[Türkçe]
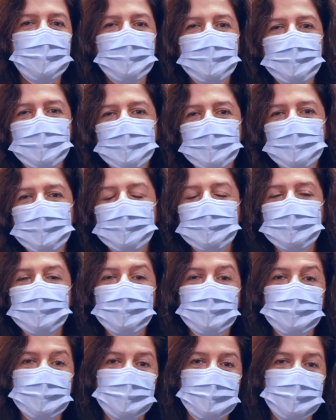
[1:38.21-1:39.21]
öykü, bir
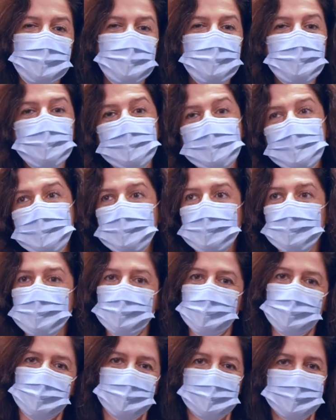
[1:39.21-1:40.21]
şiir, küçük bir şey
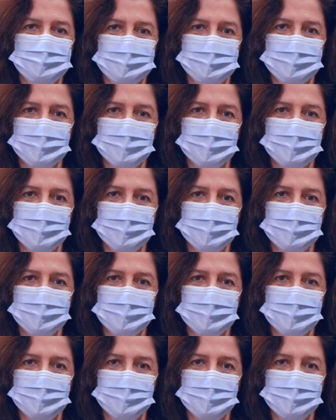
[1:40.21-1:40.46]
okurum.